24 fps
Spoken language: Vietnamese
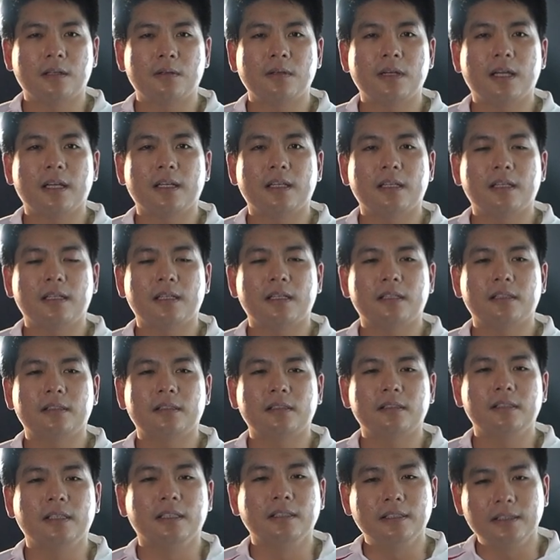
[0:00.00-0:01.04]
này
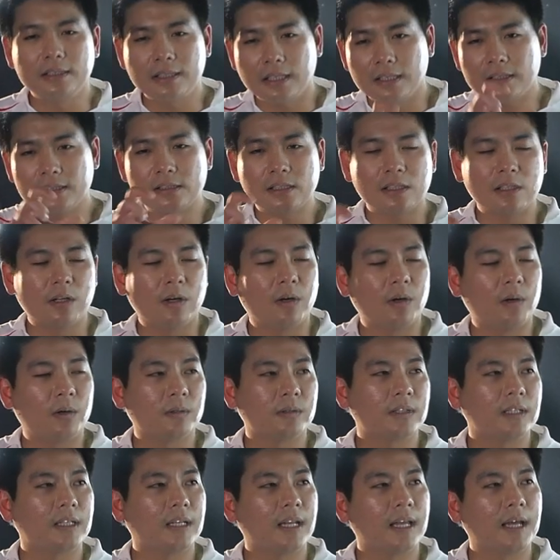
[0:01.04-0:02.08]
nhìn trên sơ
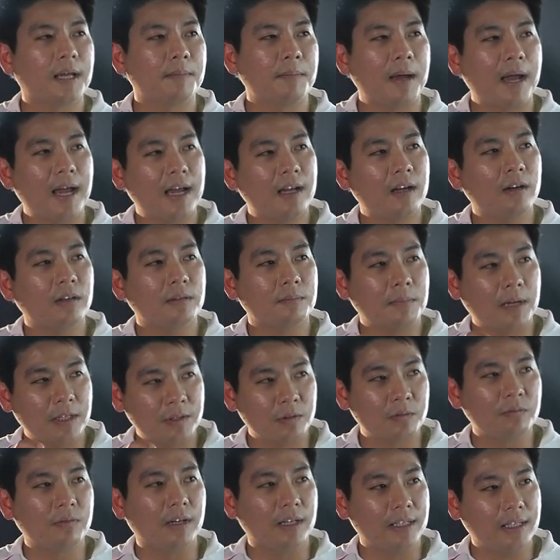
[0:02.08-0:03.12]
đồ thì là ba ba
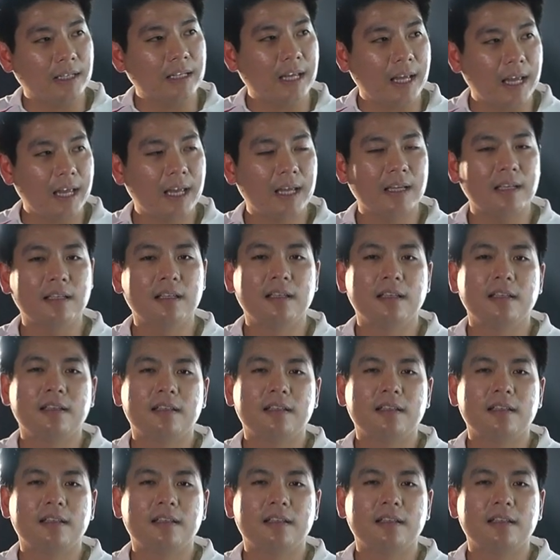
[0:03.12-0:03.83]
trung vệ dang ngang,